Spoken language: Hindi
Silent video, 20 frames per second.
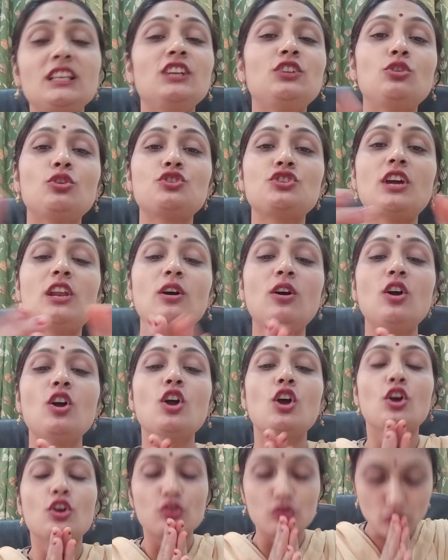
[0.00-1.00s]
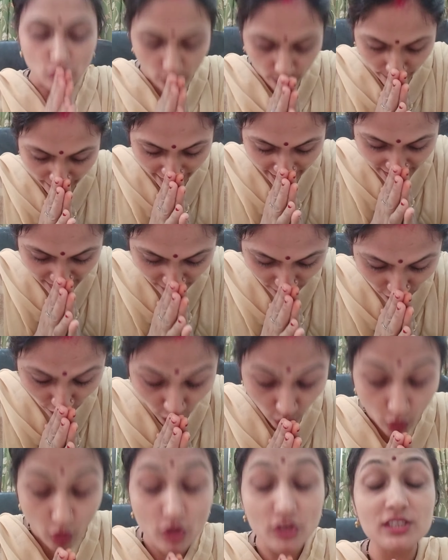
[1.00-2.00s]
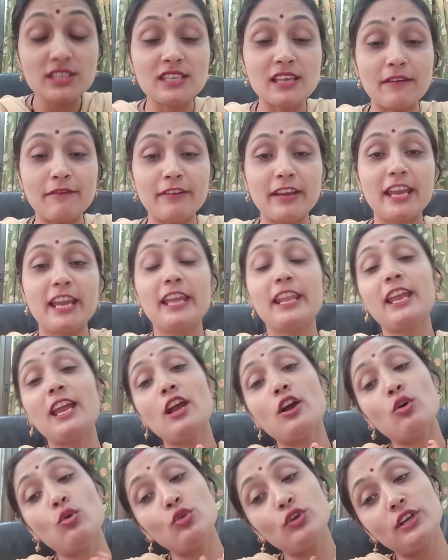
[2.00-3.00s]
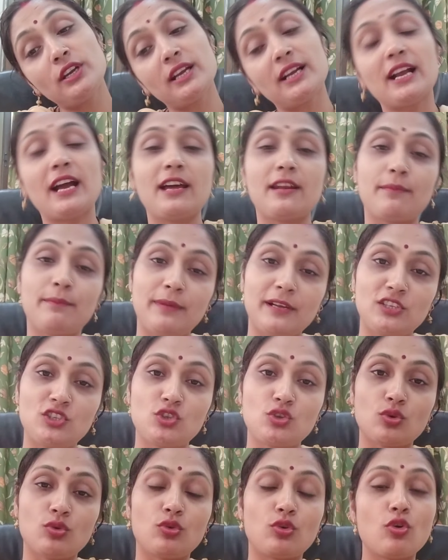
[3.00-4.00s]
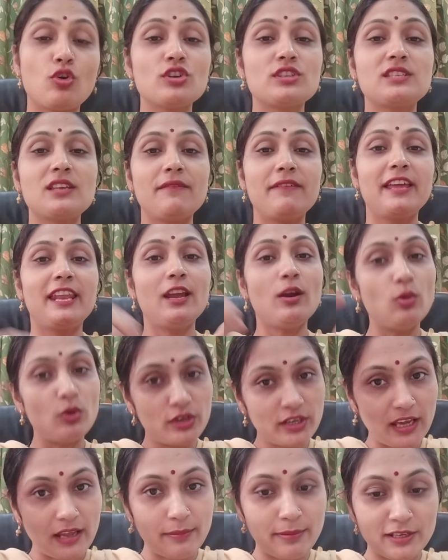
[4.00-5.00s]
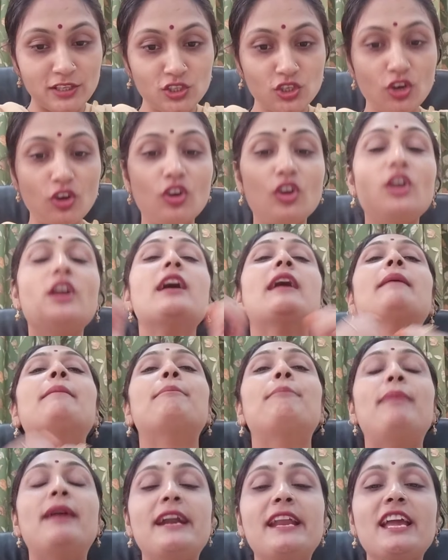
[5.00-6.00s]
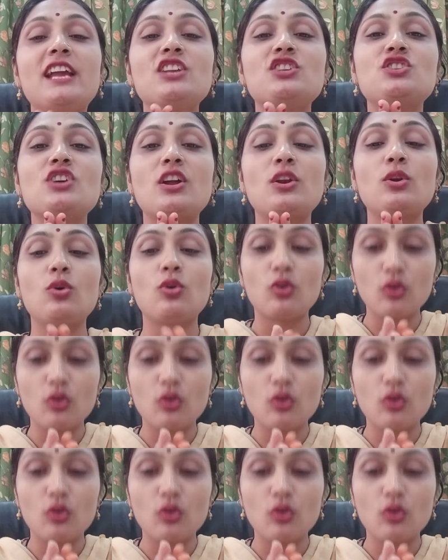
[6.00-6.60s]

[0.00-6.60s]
तो चलो सुबह रोज सवेरे उठकर बच्चों रोज सवेरे उठकर बच्चों बड़े जनों